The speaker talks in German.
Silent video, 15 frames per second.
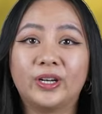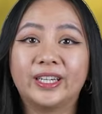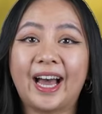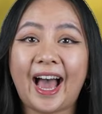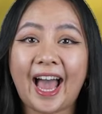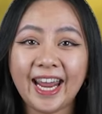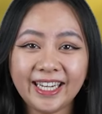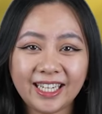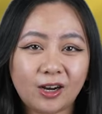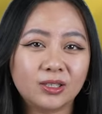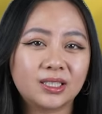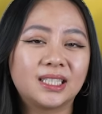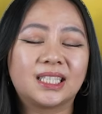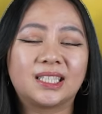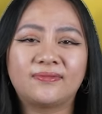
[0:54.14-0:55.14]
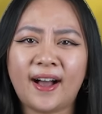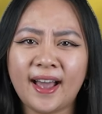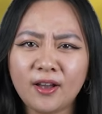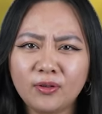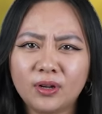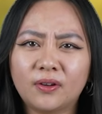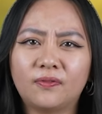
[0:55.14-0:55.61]
Rund
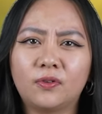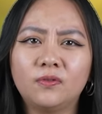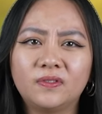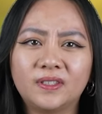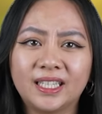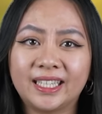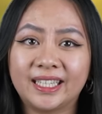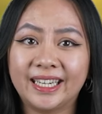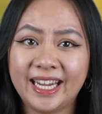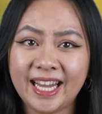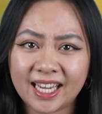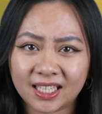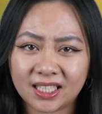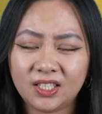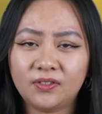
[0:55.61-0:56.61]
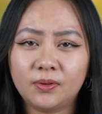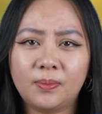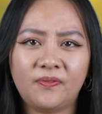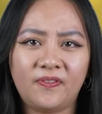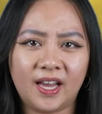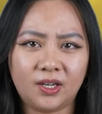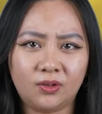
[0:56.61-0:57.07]
1250 negative
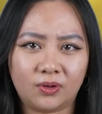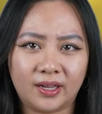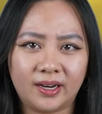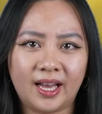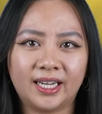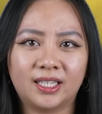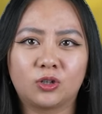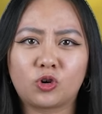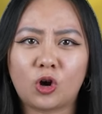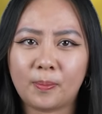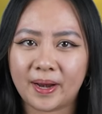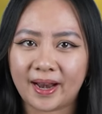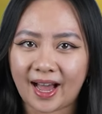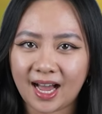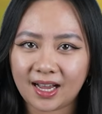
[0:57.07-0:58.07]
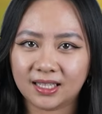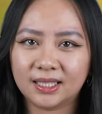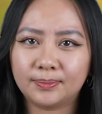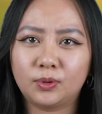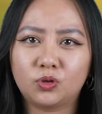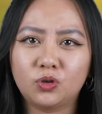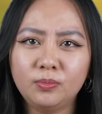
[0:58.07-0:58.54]
Bewertungen hat
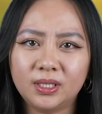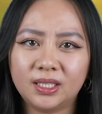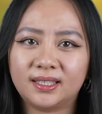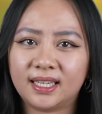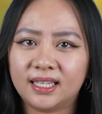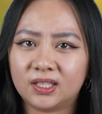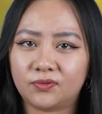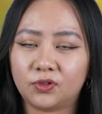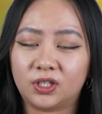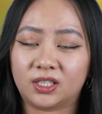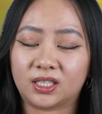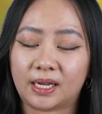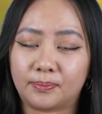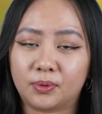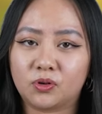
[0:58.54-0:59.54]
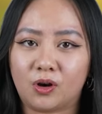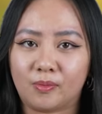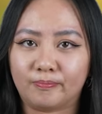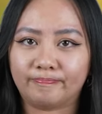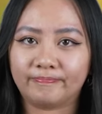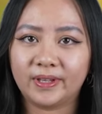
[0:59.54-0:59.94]
Kopenhagens berühmte Sehenswürdigkeit bekommen